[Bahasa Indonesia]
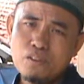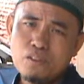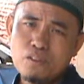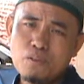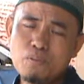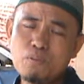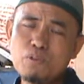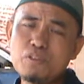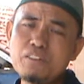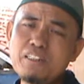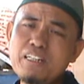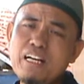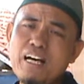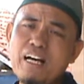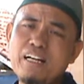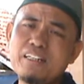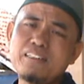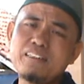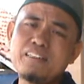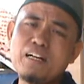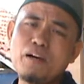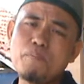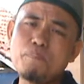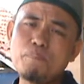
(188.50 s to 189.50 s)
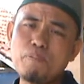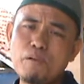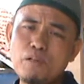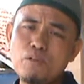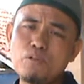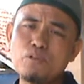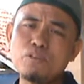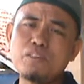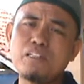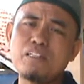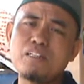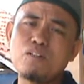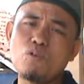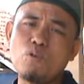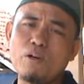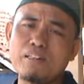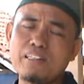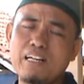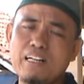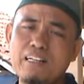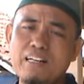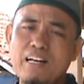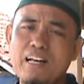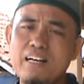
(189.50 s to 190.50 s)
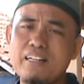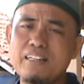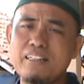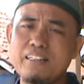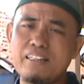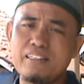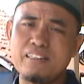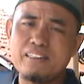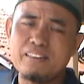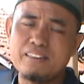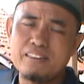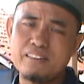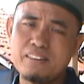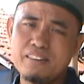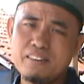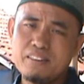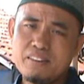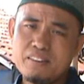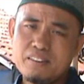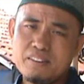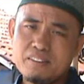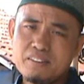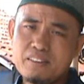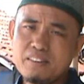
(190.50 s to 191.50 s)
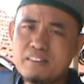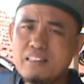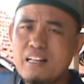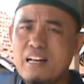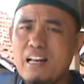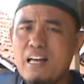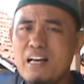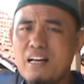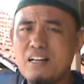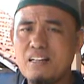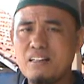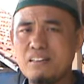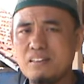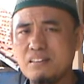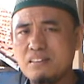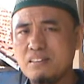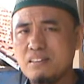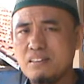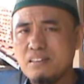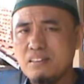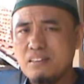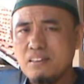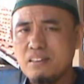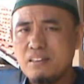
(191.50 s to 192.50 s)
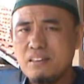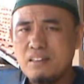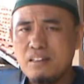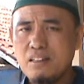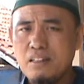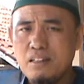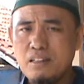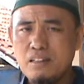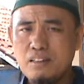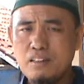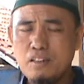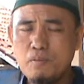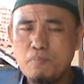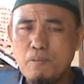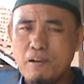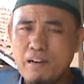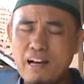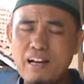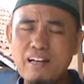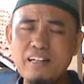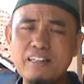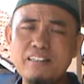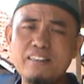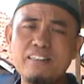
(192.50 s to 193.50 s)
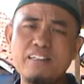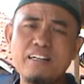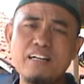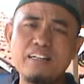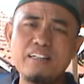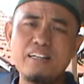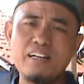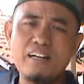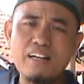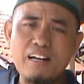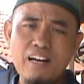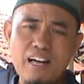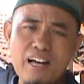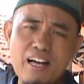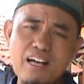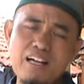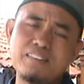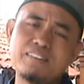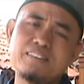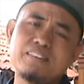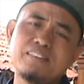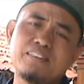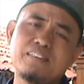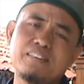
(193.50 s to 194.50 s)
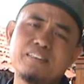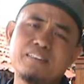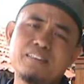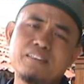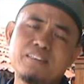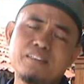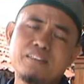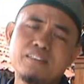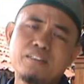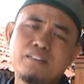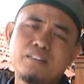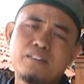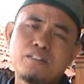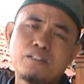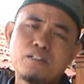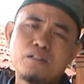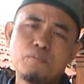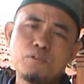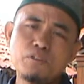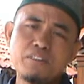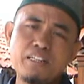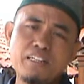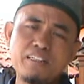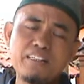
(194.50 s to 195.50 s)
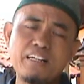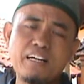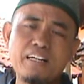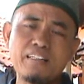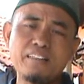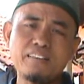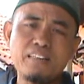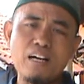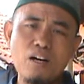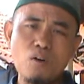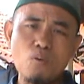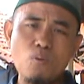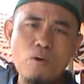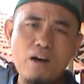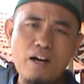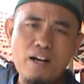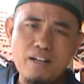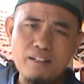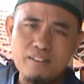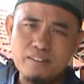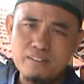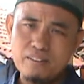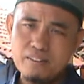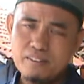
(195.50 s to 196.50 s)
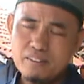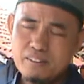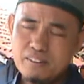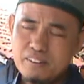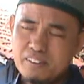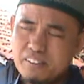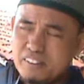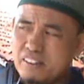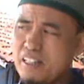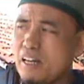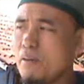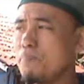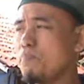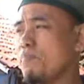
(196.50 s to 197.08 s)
Kemudian yang perlu dikuatkan lagi setelah dibekali dengan ikhlas, Kemudian dengan takwa yang